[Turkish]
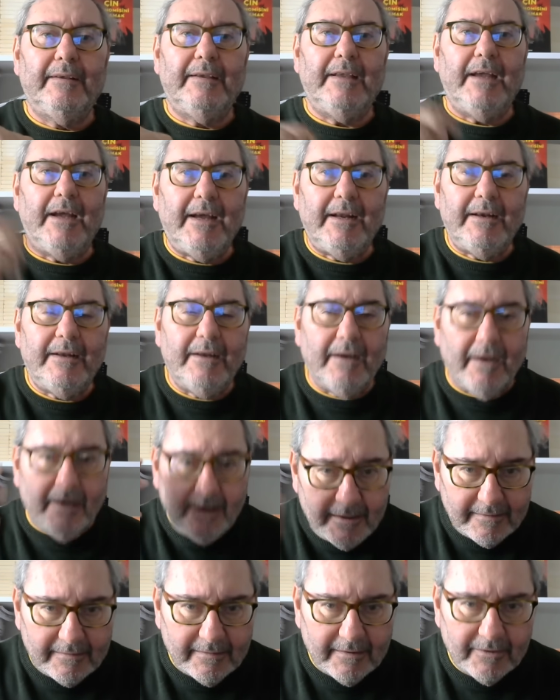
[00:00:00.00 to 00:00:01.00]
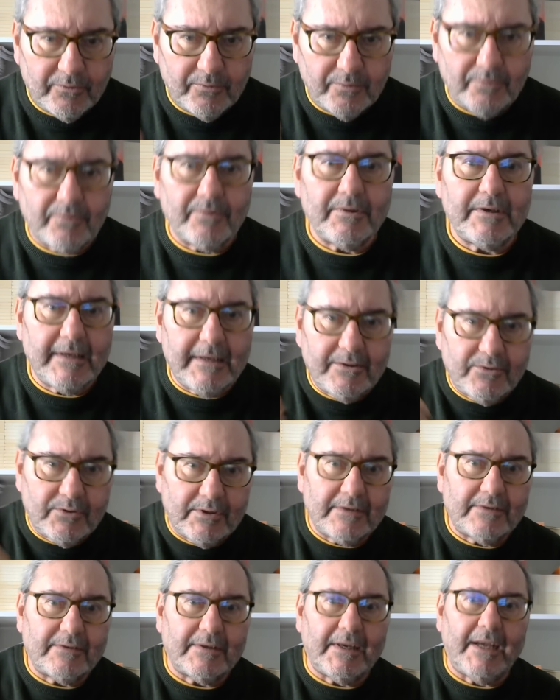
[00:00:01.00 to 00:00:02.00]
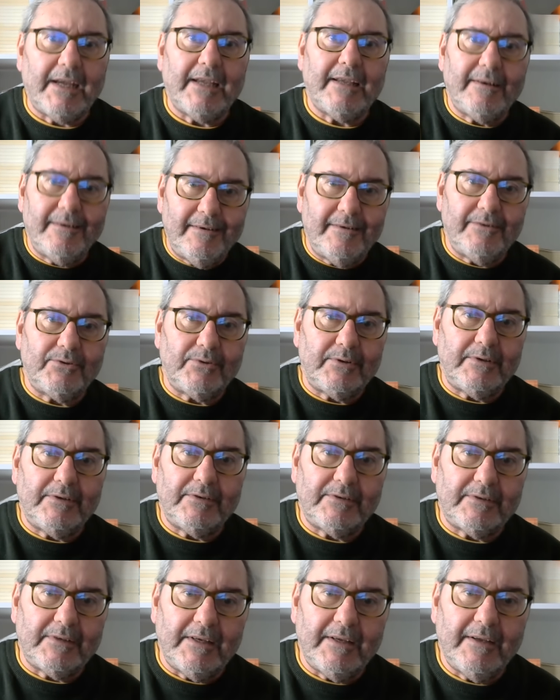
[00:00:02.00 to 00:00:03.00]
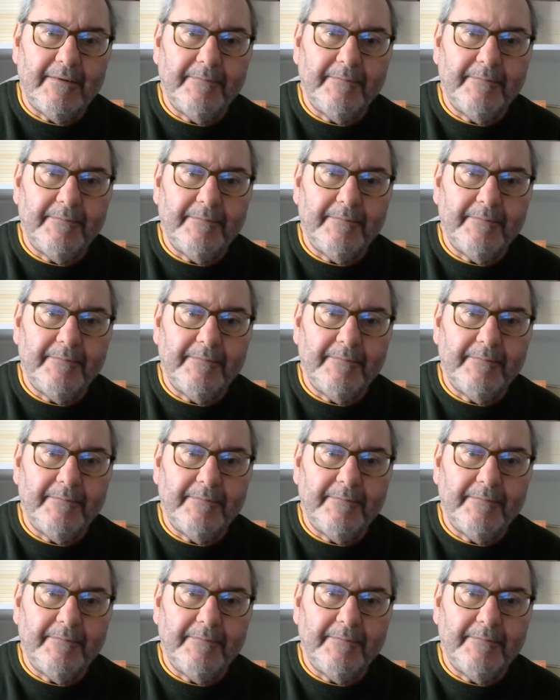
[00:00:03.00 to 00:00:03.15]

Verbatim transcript: Yani artık Türkiye-Cezayir ilişkisi